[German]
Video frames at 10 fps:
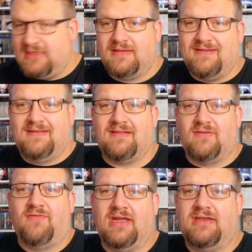es ist jetzt
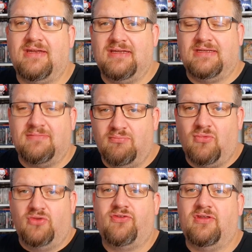soweit, ich
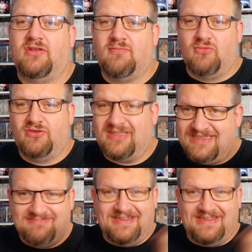muss, ich muss, ich.